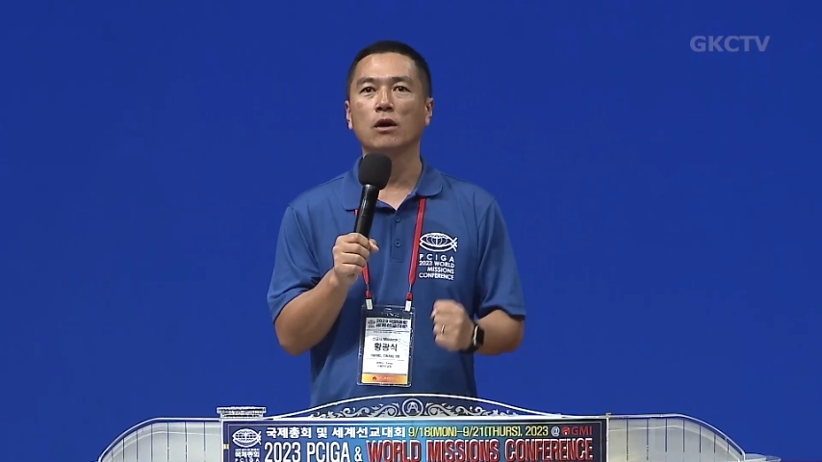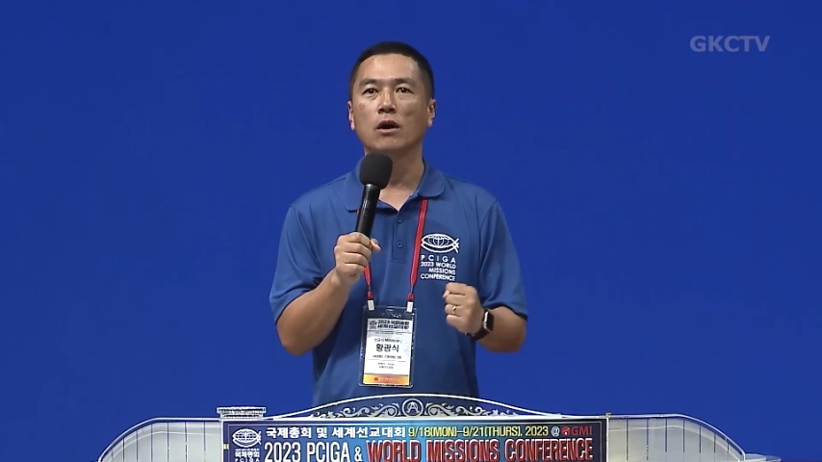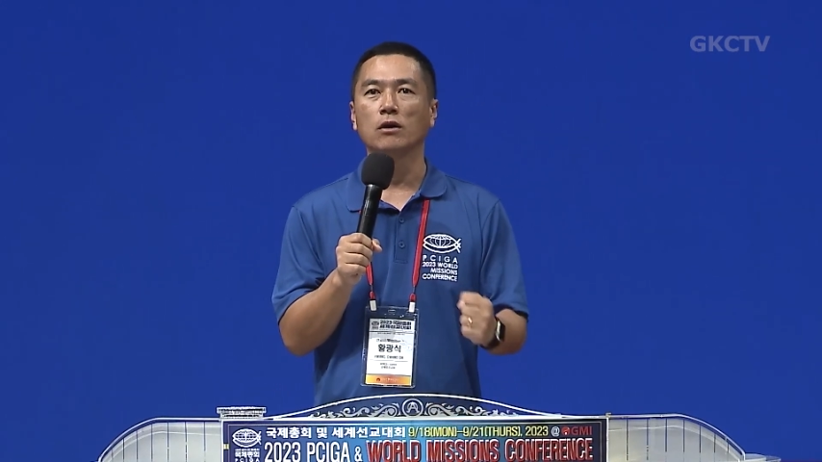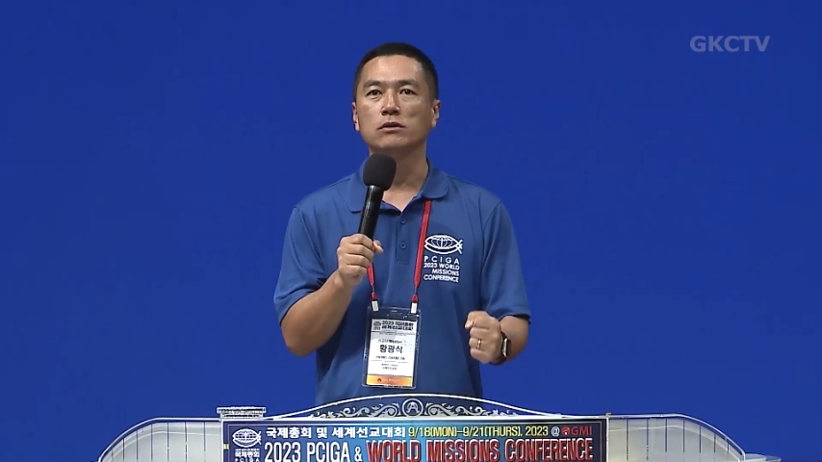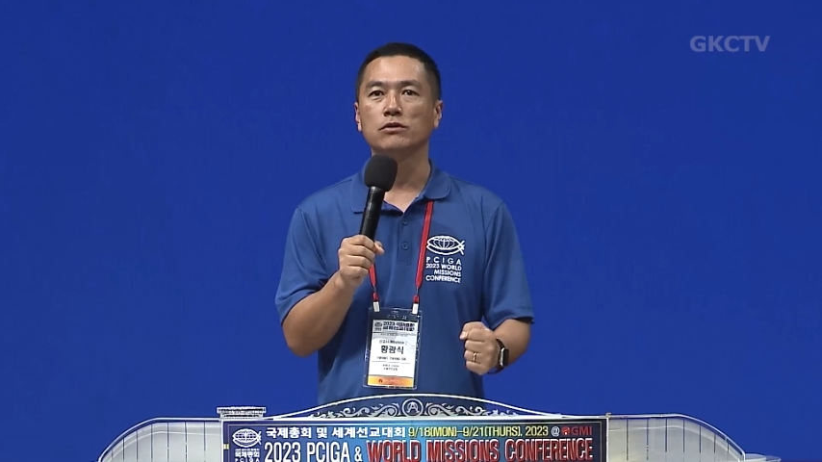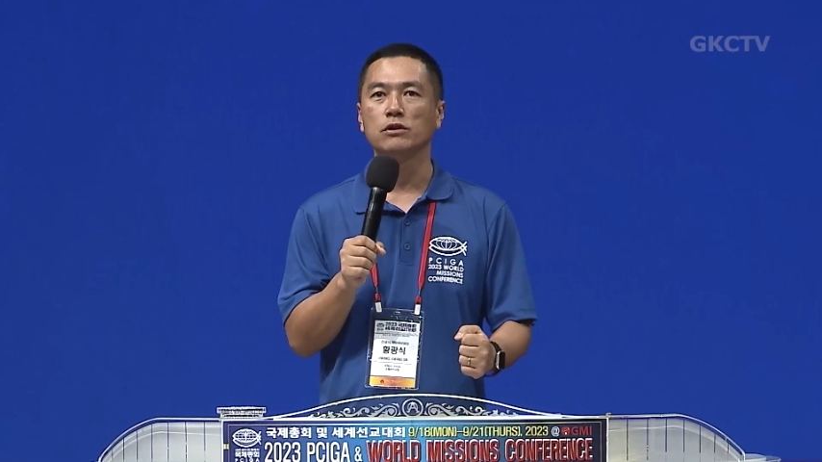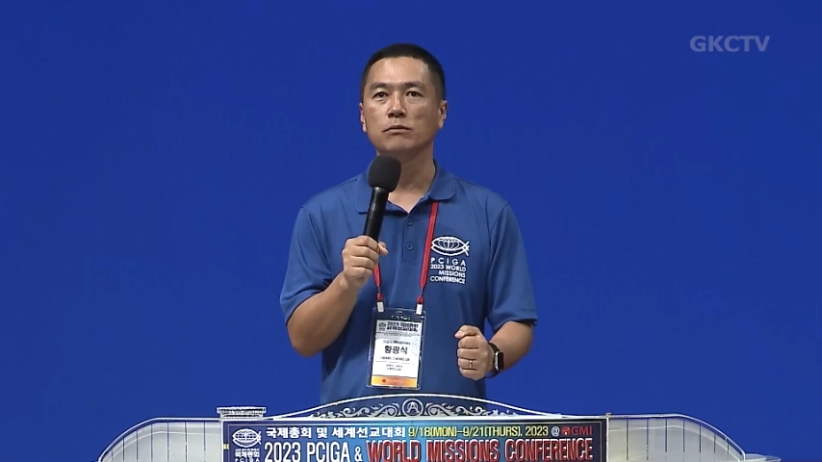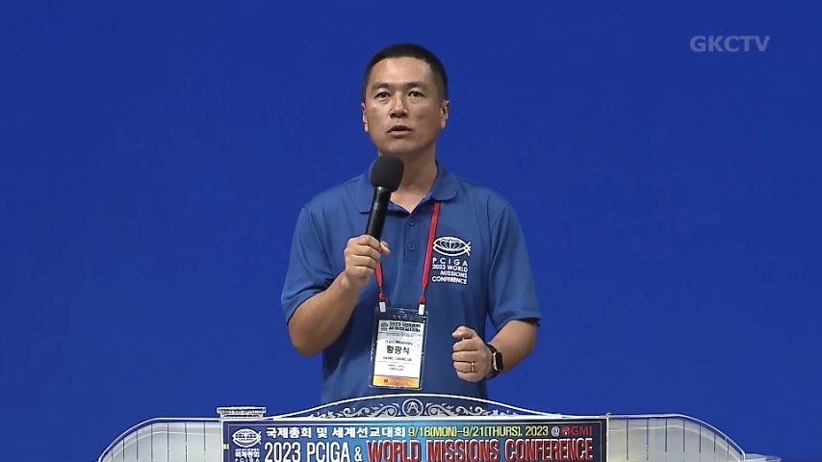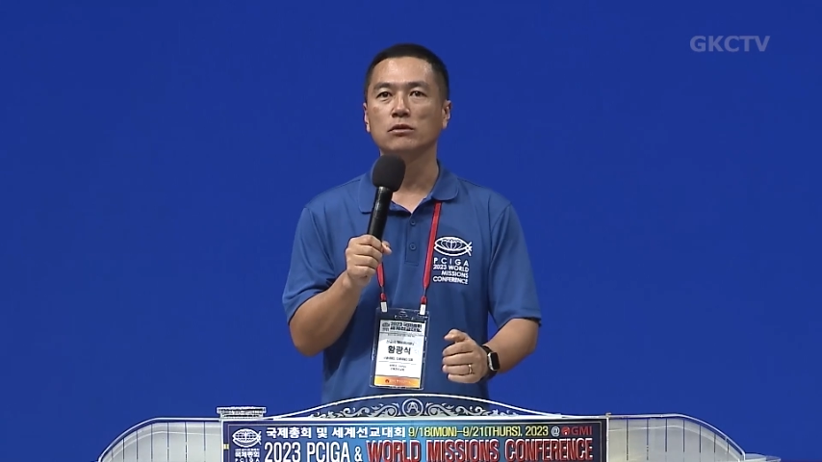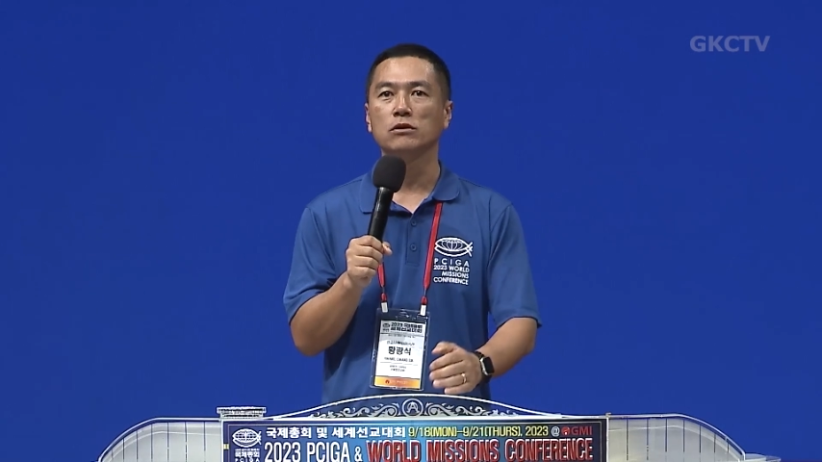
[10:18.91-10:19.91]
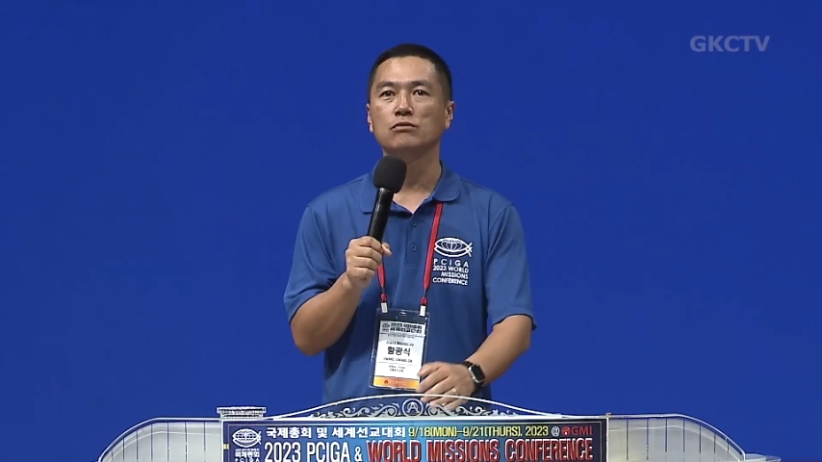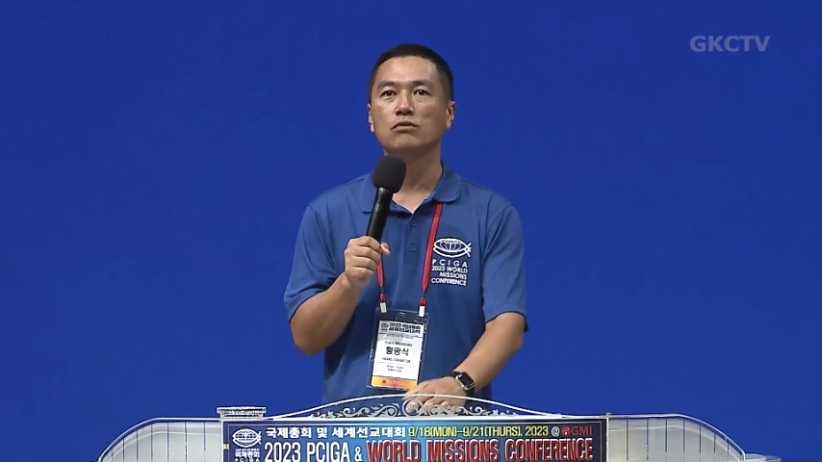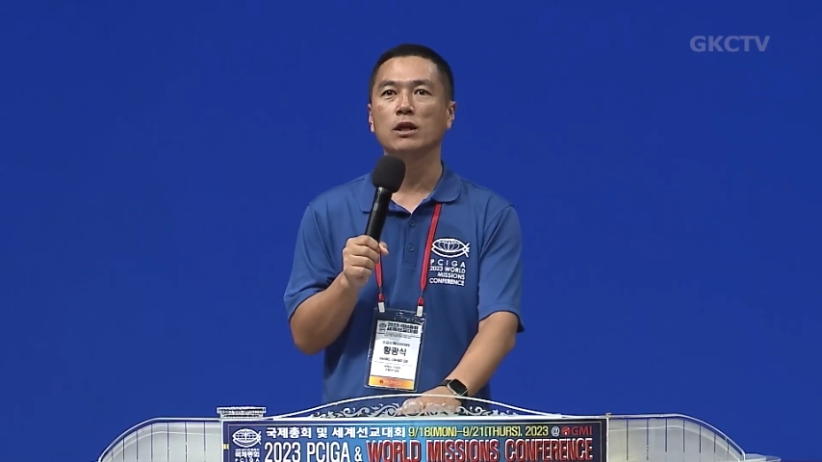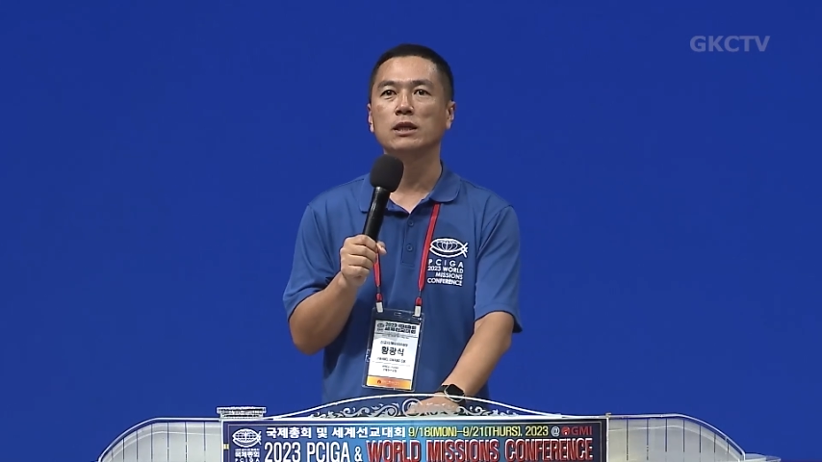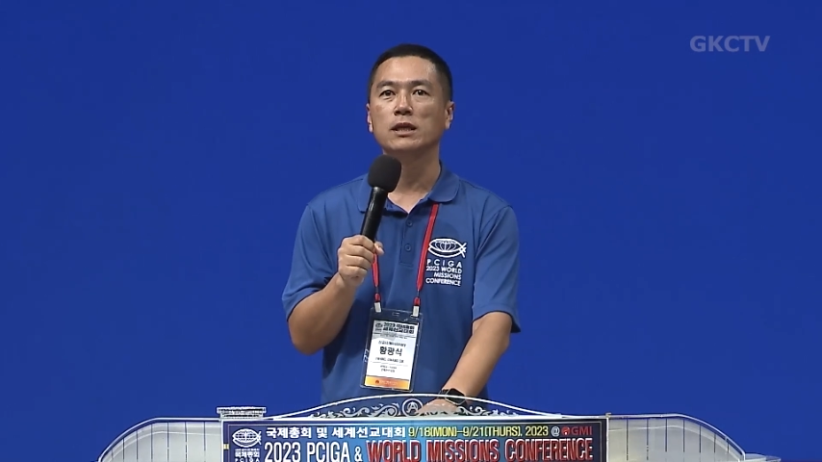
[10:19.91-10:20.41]
어, 저들이 먹는
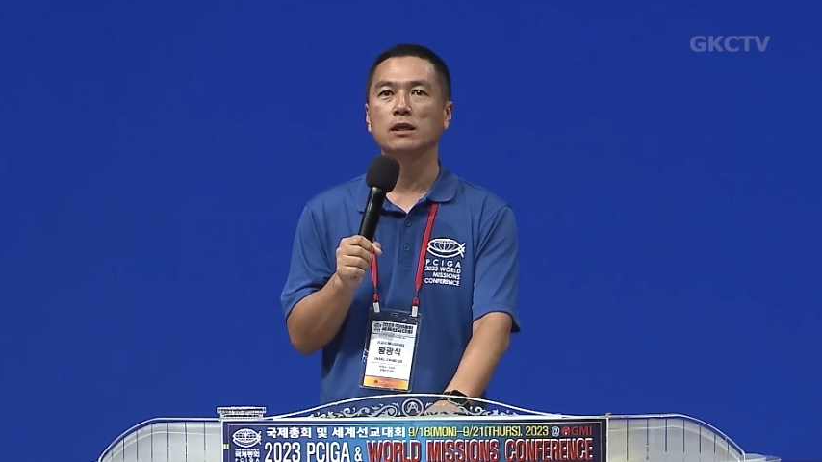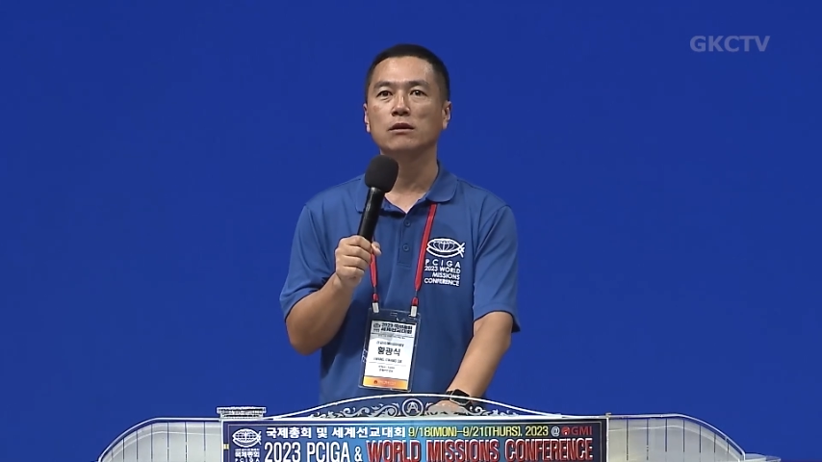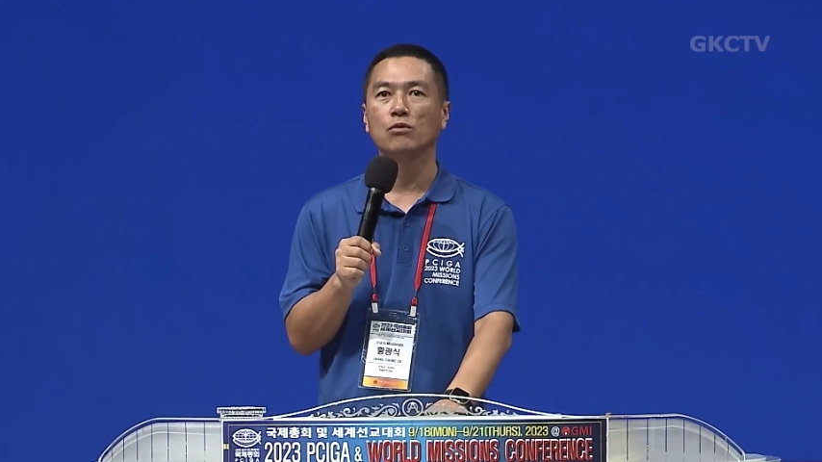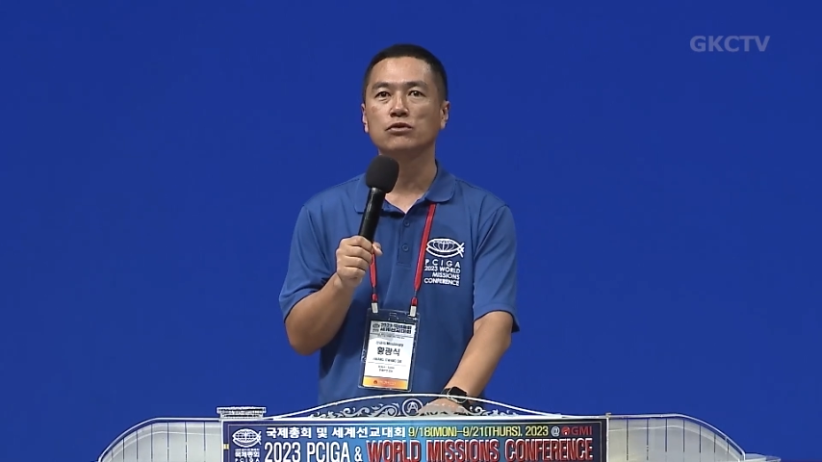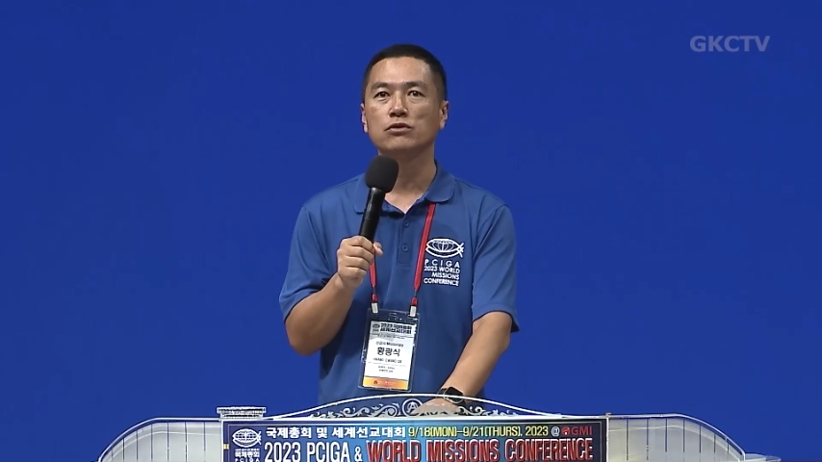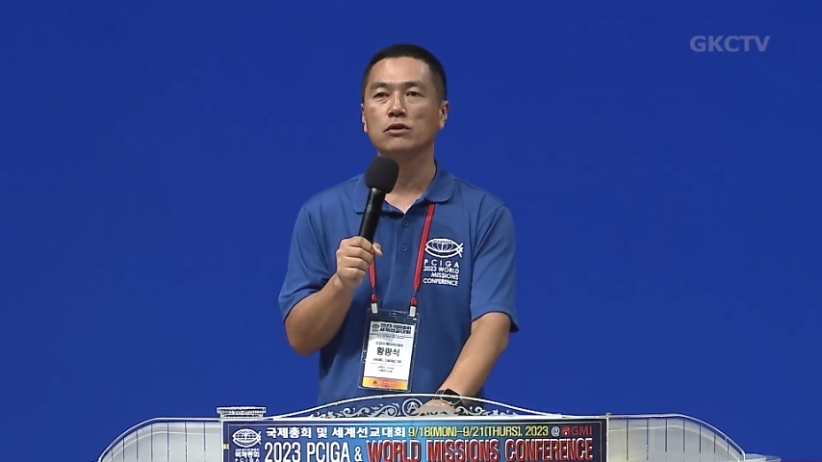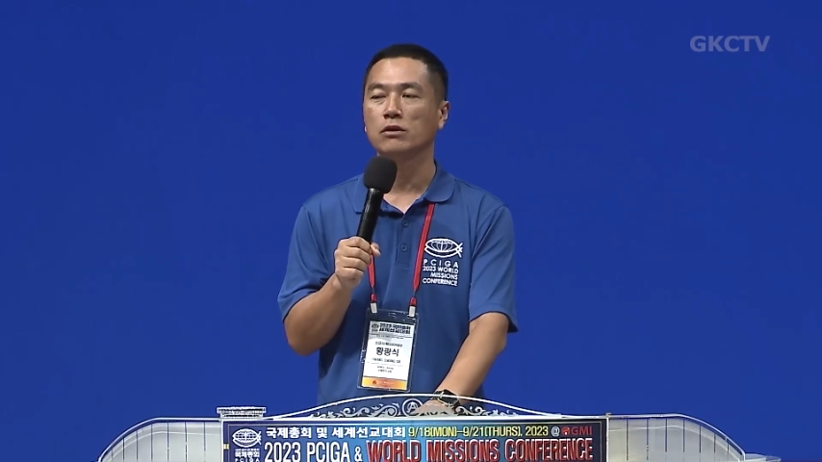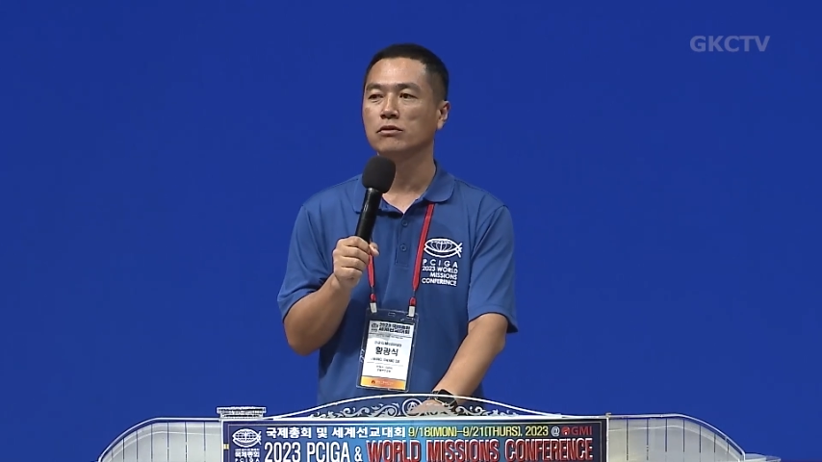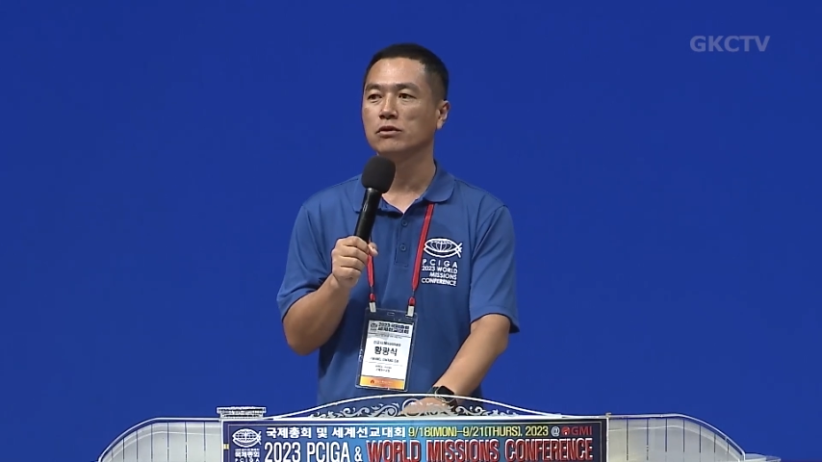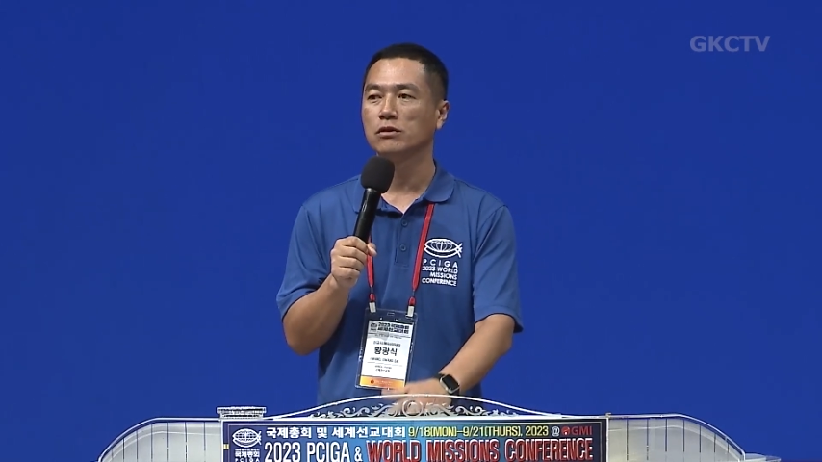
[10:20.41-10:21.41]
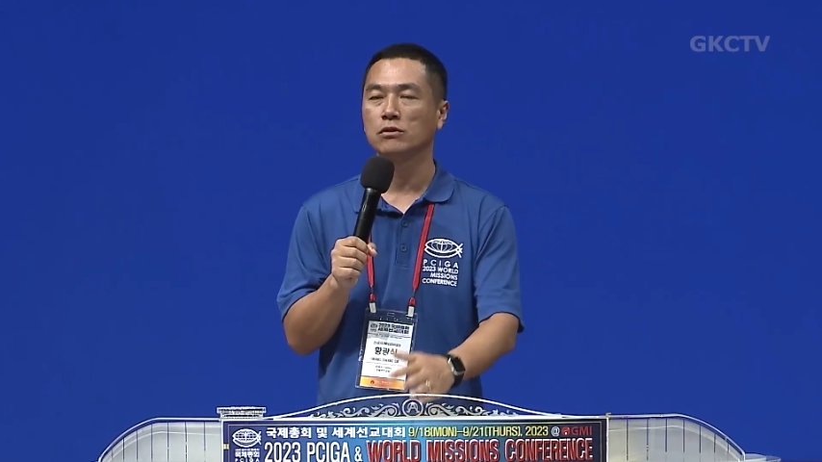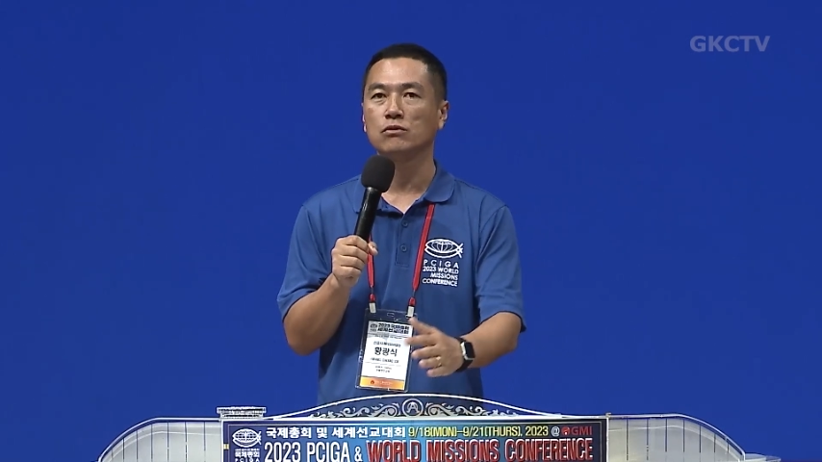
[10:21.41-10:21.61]
우갈리 옥수수 가루를